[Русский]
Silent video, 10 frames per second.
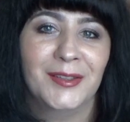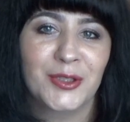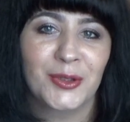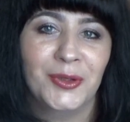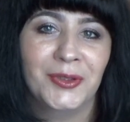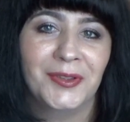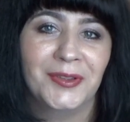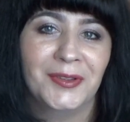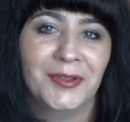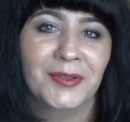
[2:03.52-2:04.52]
строит
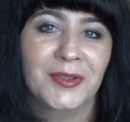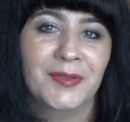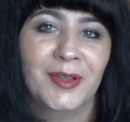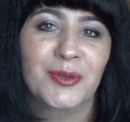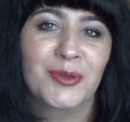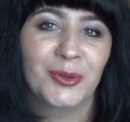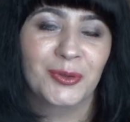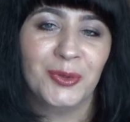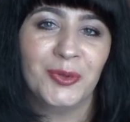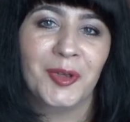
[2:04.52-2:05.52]
свою
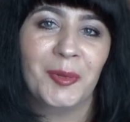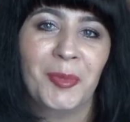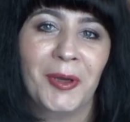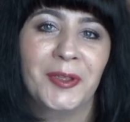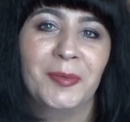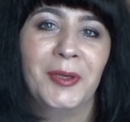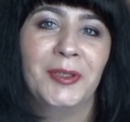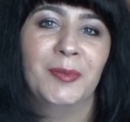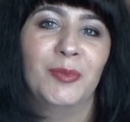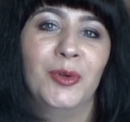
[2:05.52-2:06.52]
структуру в компании,
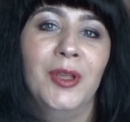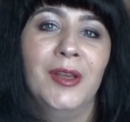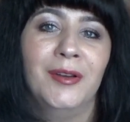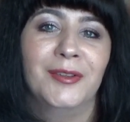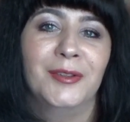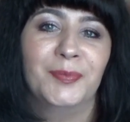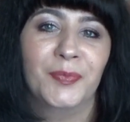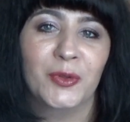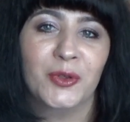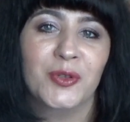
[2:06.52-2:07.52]
поэтому э,
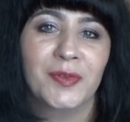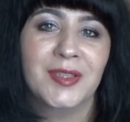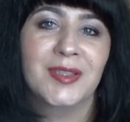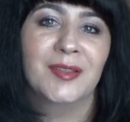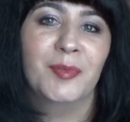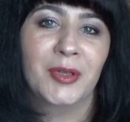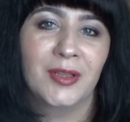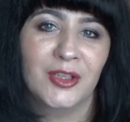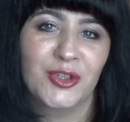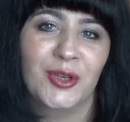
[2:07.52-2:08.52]
тоже вас
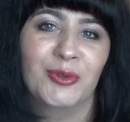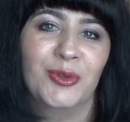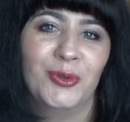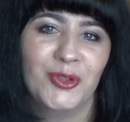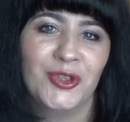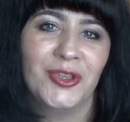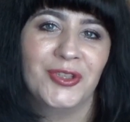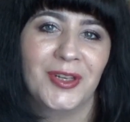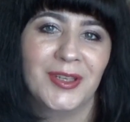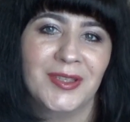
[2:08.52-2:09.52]
приглашаю. У нее очень
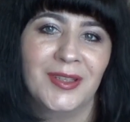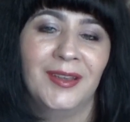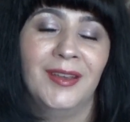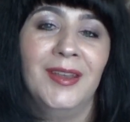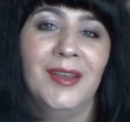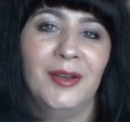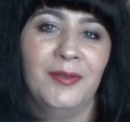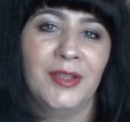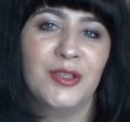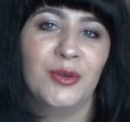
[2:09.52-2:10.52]
интересное
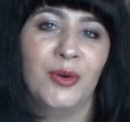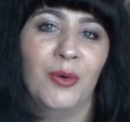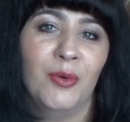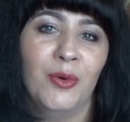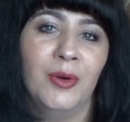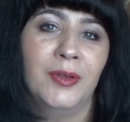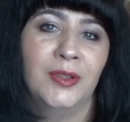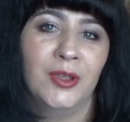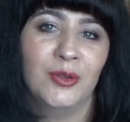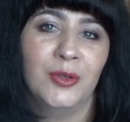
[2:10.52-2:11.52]
видео о
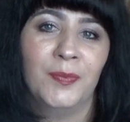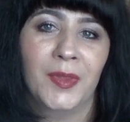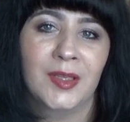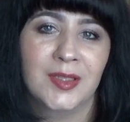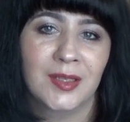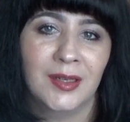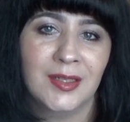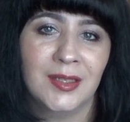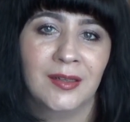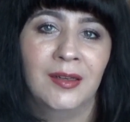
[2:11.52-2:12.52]
ее э,
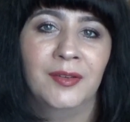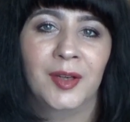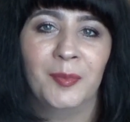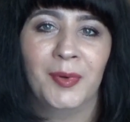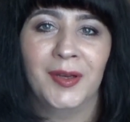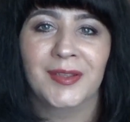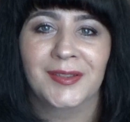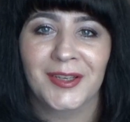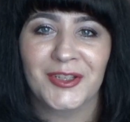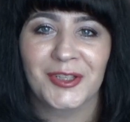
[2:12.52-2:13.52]
заказах в компании.
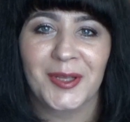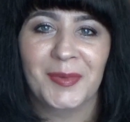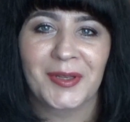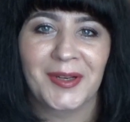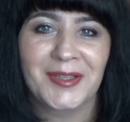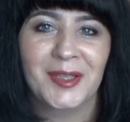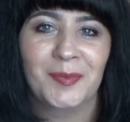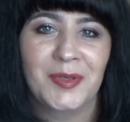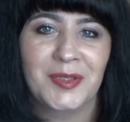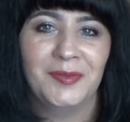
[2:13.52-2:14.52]
Также она прекрасно
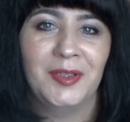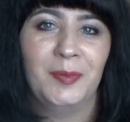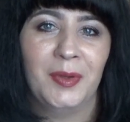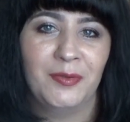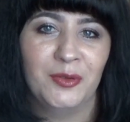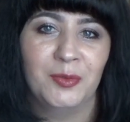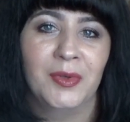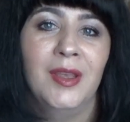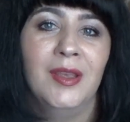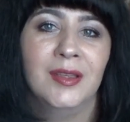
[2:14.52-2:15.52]
описывает парфюмы.
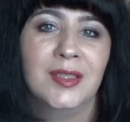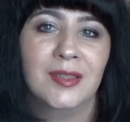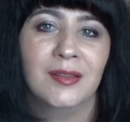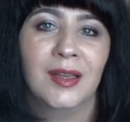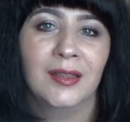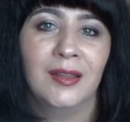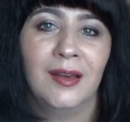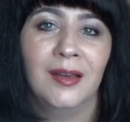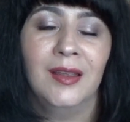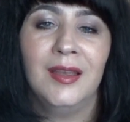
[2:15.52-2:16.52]
Ссылка
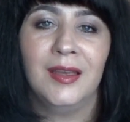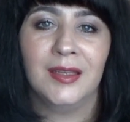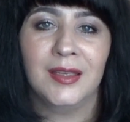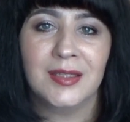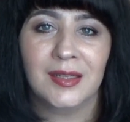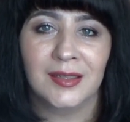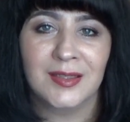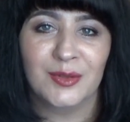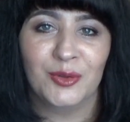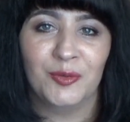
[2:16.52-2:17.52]
на
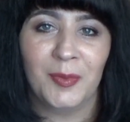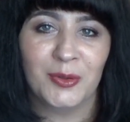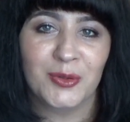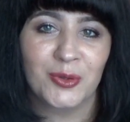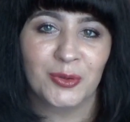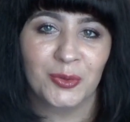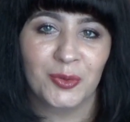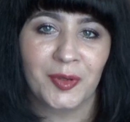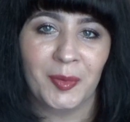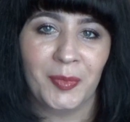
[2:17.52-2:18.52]
регистрацию в мою структуру
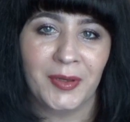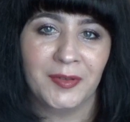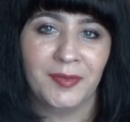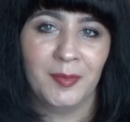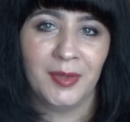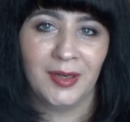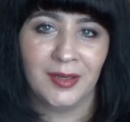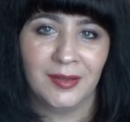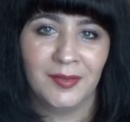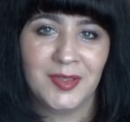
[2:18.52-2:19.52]
в компании
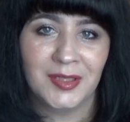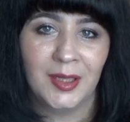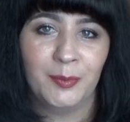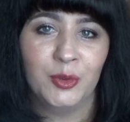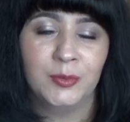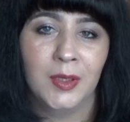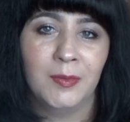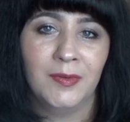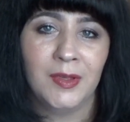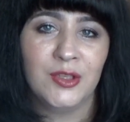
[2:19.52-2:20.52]
Faberlic всегда под
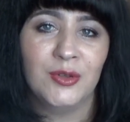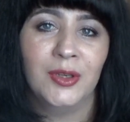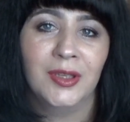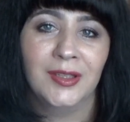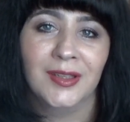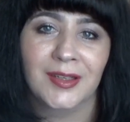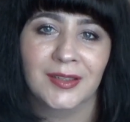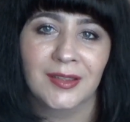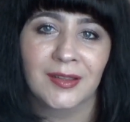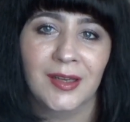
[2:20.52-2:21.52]
моими видео и на
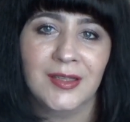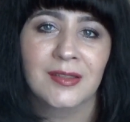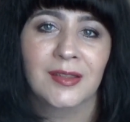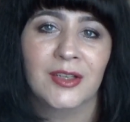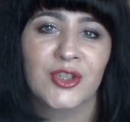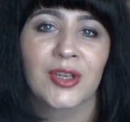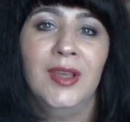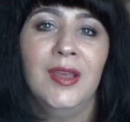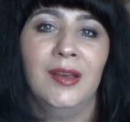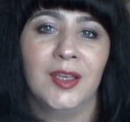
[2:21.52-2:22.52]
канал Кати. Также
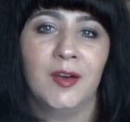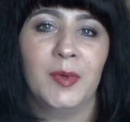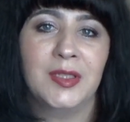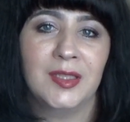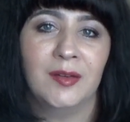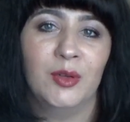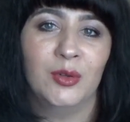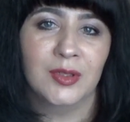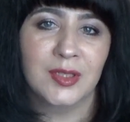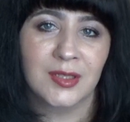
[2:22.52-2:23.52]
я вам оставлю
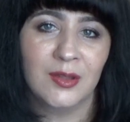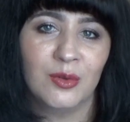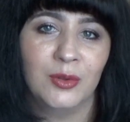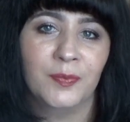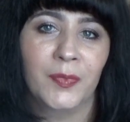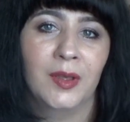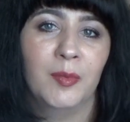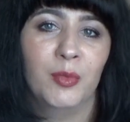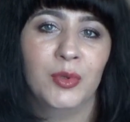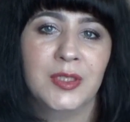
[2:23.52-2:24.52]
э, ссылку
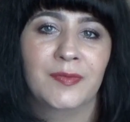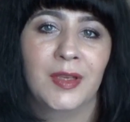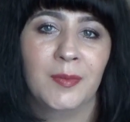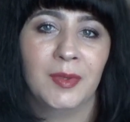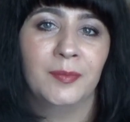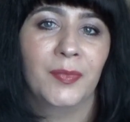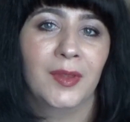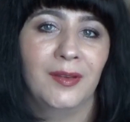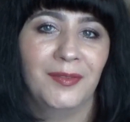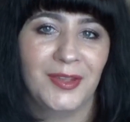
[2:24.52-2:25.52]
под своими
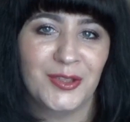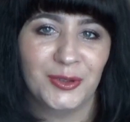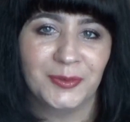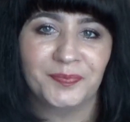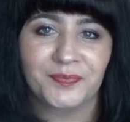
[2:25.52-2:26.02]
видео.